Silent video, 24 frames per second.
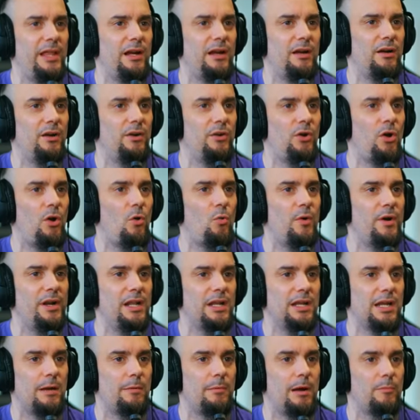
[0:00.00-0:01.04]
and Grow en
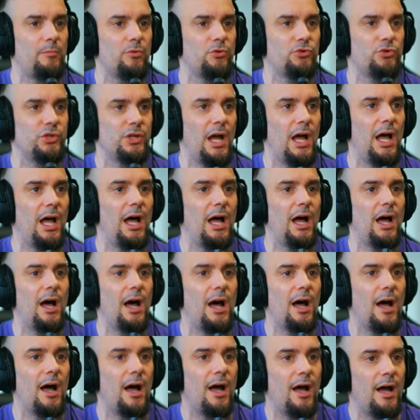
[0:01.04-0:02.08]
el que vamos
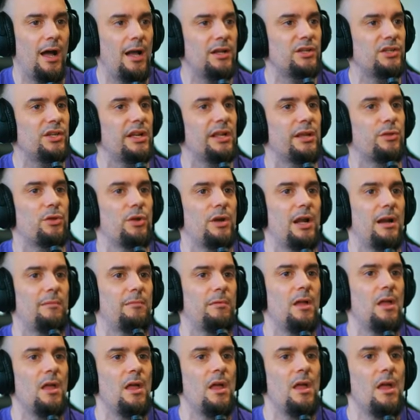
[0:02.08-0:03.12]
a seleccionar
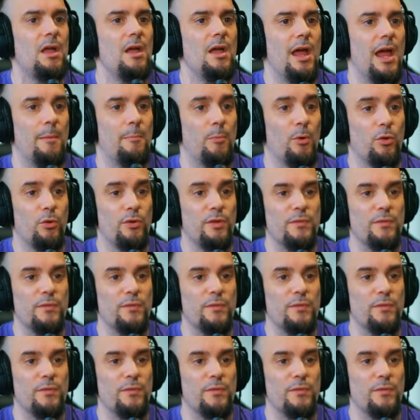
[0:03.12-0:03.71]
en modo